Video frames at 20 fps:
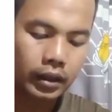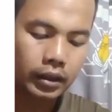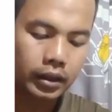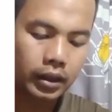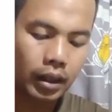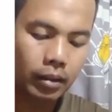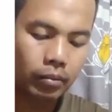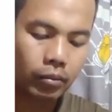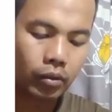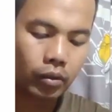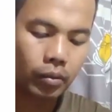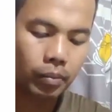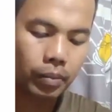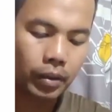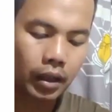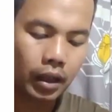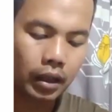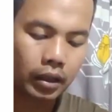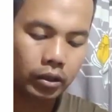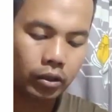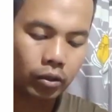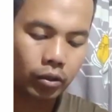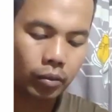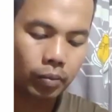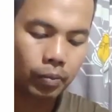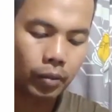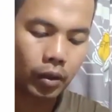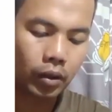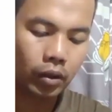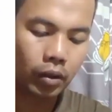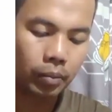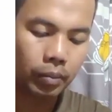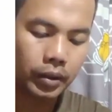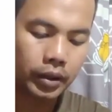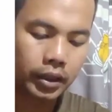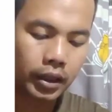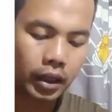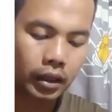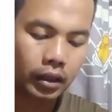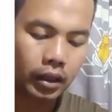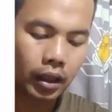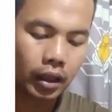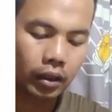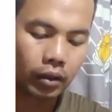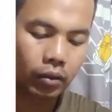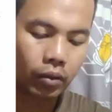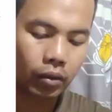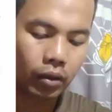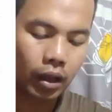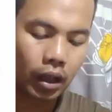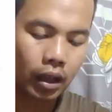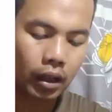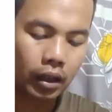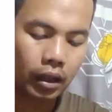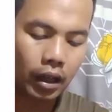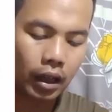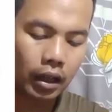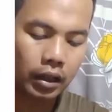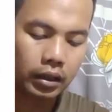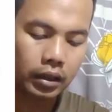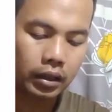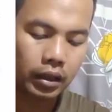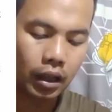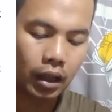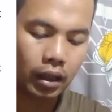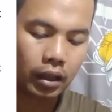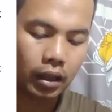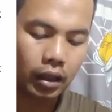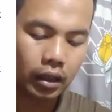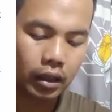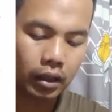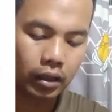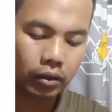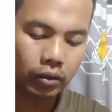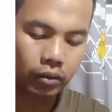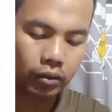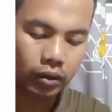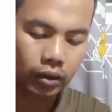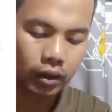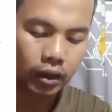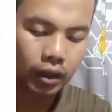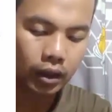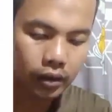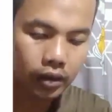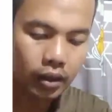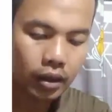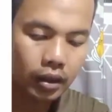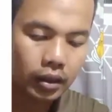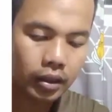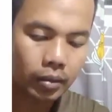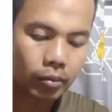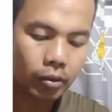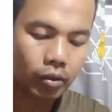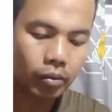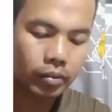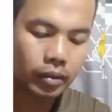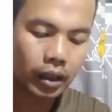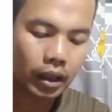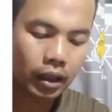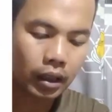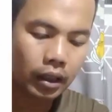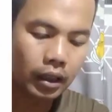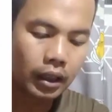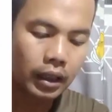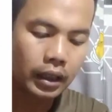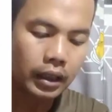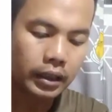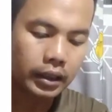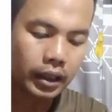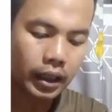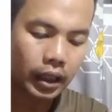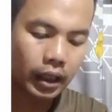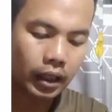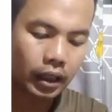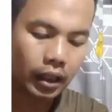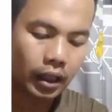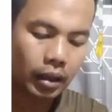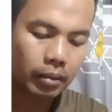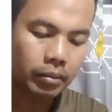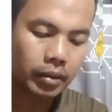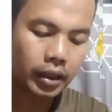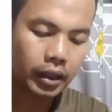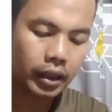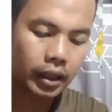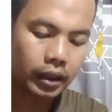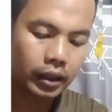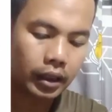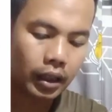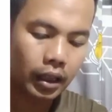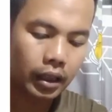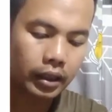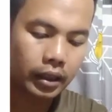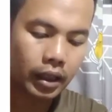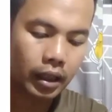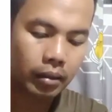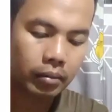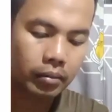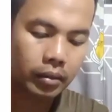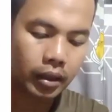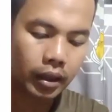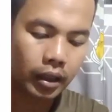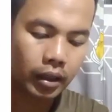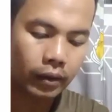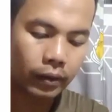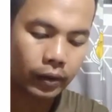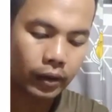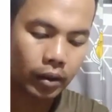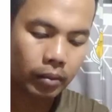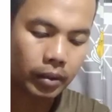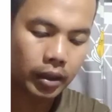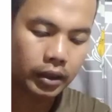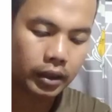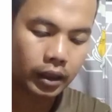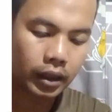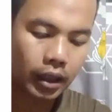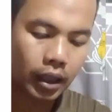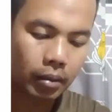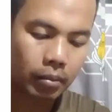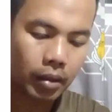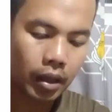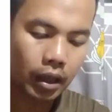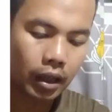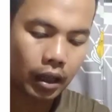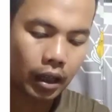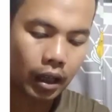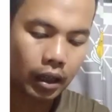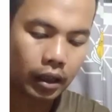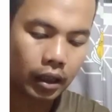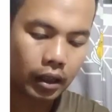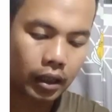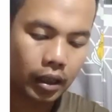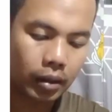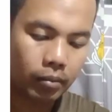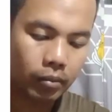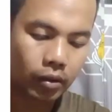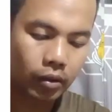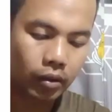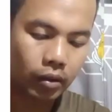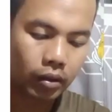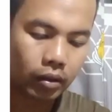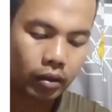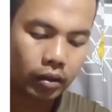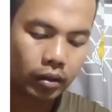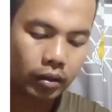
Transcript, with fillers: Sambung pengasuh pondok pesantren Quran As-Sa'adah itu. Sebelumnya, selegram digital yang menginformasikan bakal ada demo